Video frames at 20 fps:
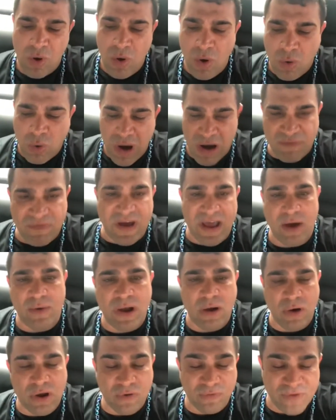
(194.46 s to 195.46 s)
o Rafael
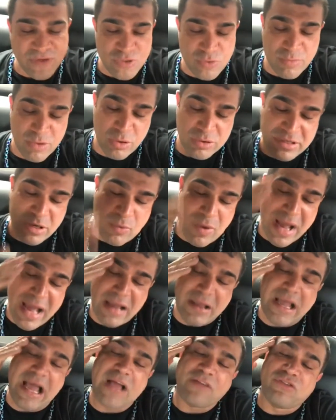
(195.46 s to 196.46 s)
e agora eu fiz uma outra com
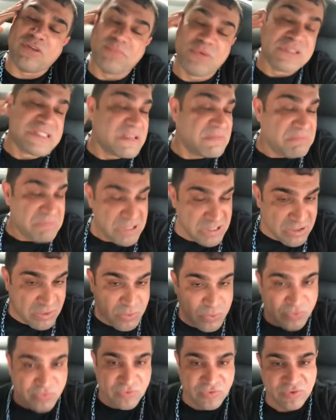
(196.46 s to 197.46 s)
a Kátia, meus
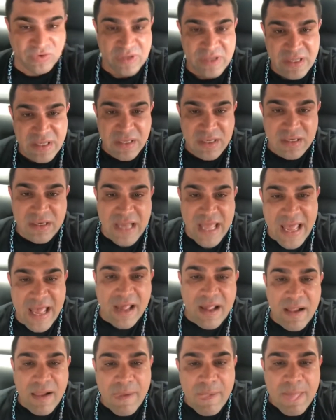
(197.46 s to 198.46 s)
amigos,
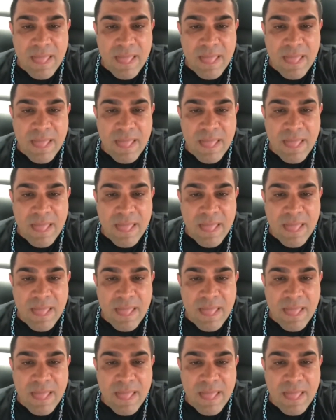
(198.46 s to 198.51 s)
né?